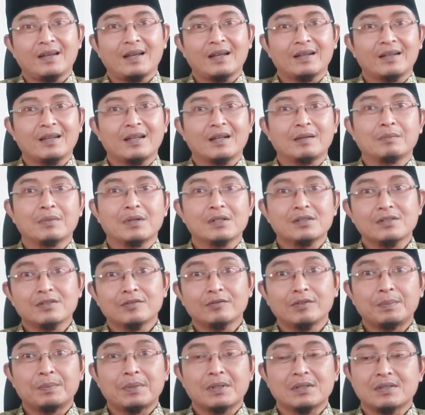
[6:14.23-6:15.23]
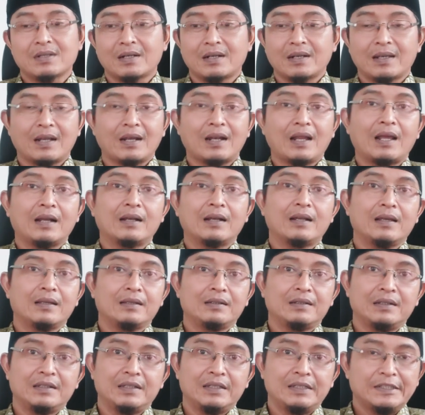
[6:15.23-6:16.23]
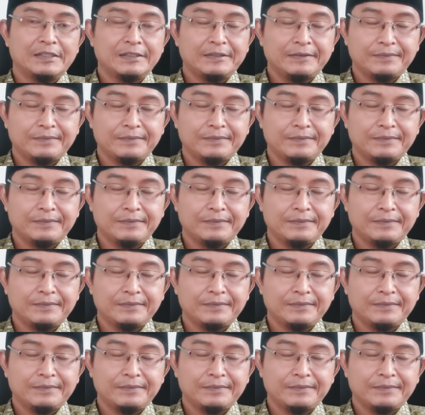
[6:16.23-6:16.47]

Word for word: Agar merestui perceraian Anda ini.